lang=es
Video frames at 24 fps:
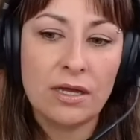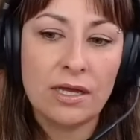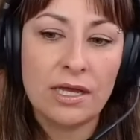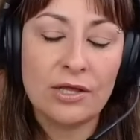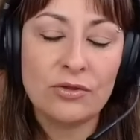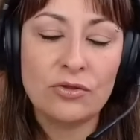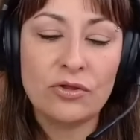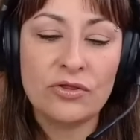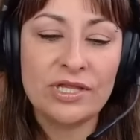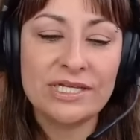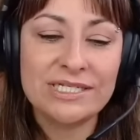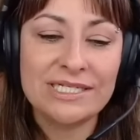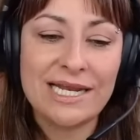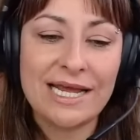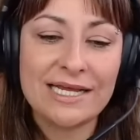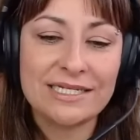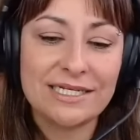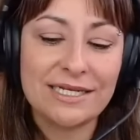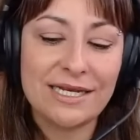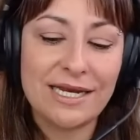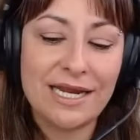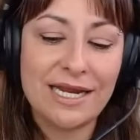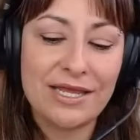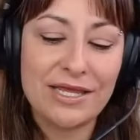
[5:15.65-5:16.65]
Entonces
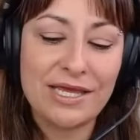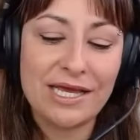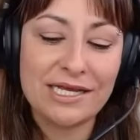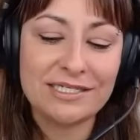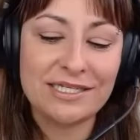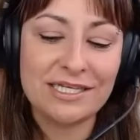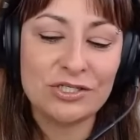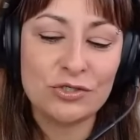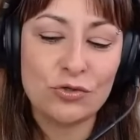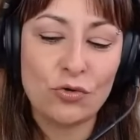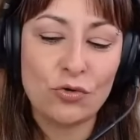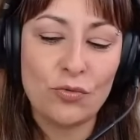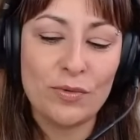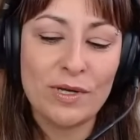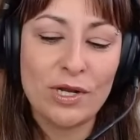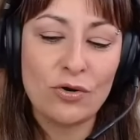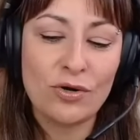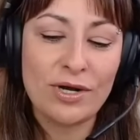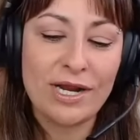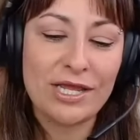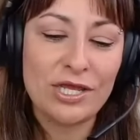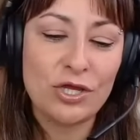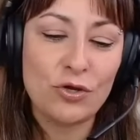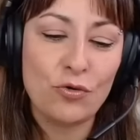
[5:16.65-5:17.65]
las niñas
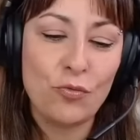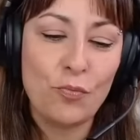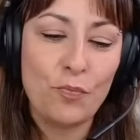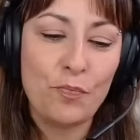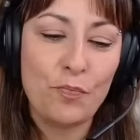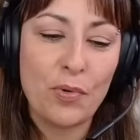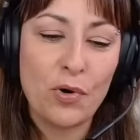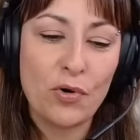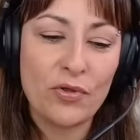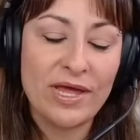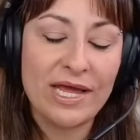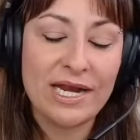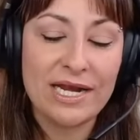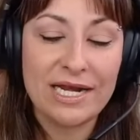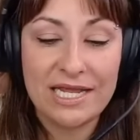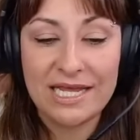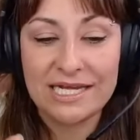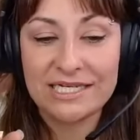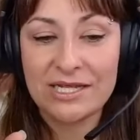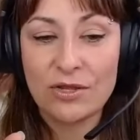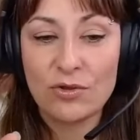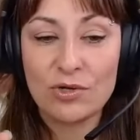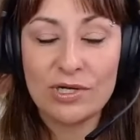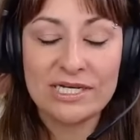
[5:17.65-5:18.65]
descubrieron ahí un poder,
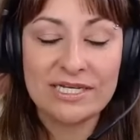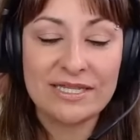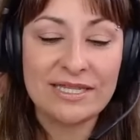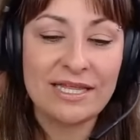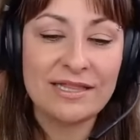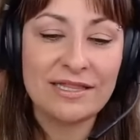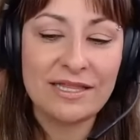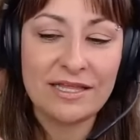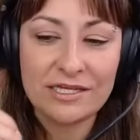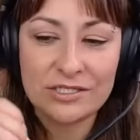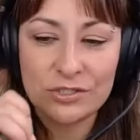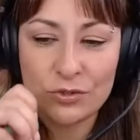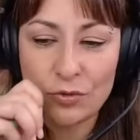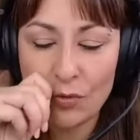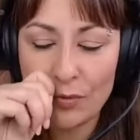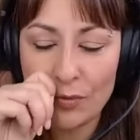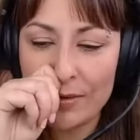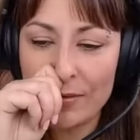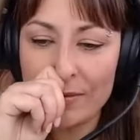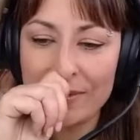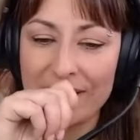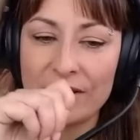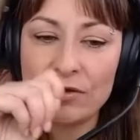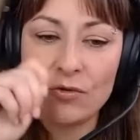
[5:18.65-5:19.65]
niñas adolescentes
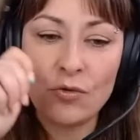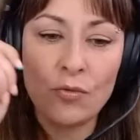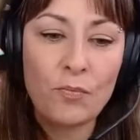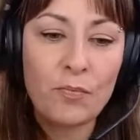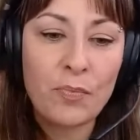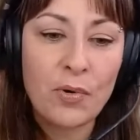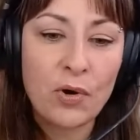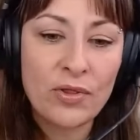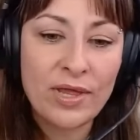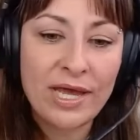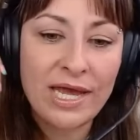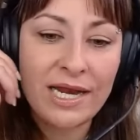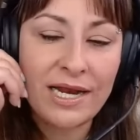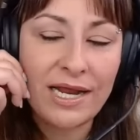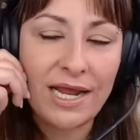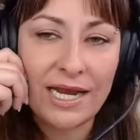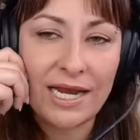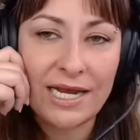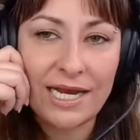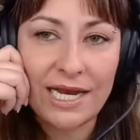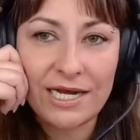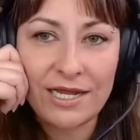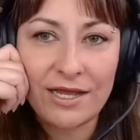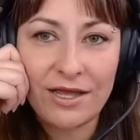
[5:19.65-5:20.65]
descubrieron ahí un poder
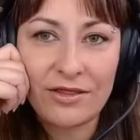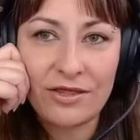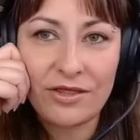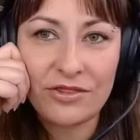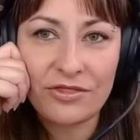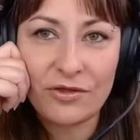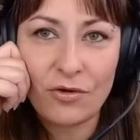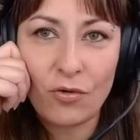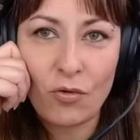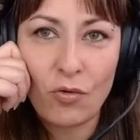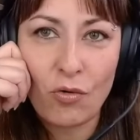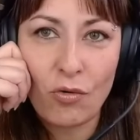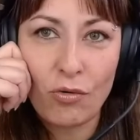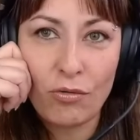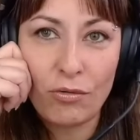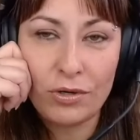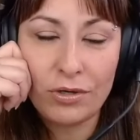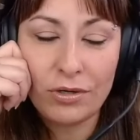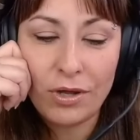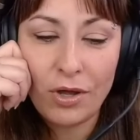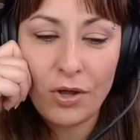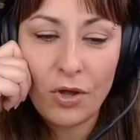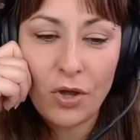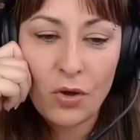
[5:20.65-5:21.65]
en el que dicen,
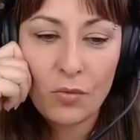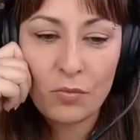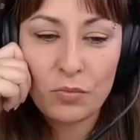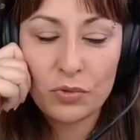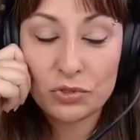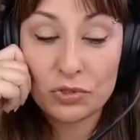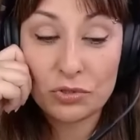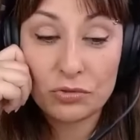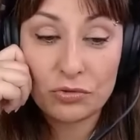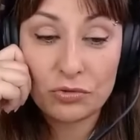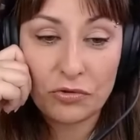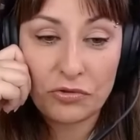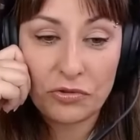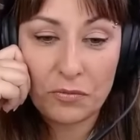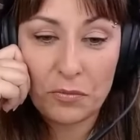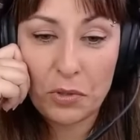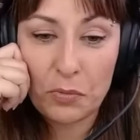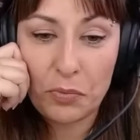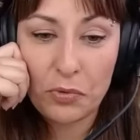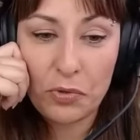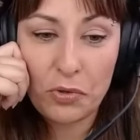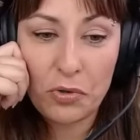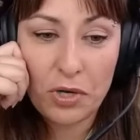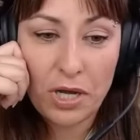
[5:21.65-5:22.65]
jolín, pues entonces me
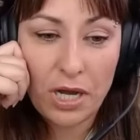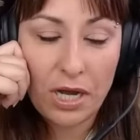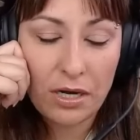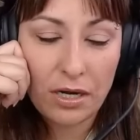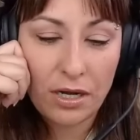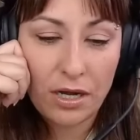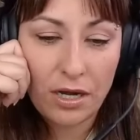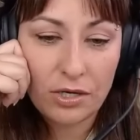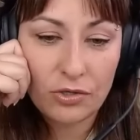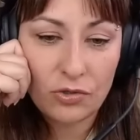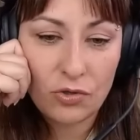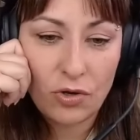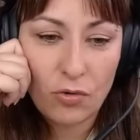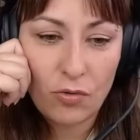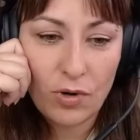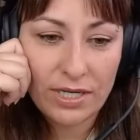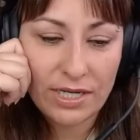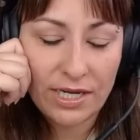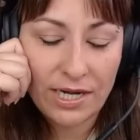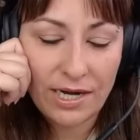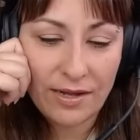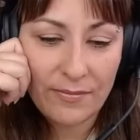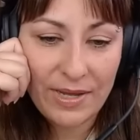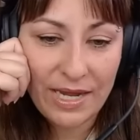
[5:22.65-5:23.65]
puedo cargar yo a
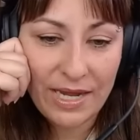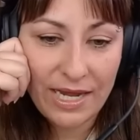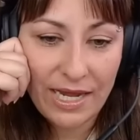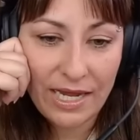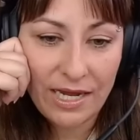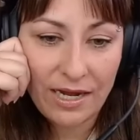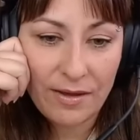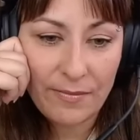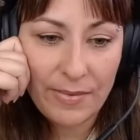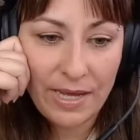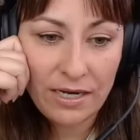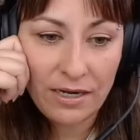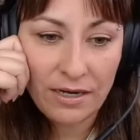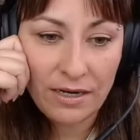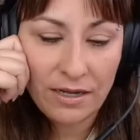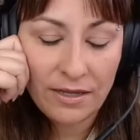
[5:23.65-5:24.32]
cualquiera que me caiga mal.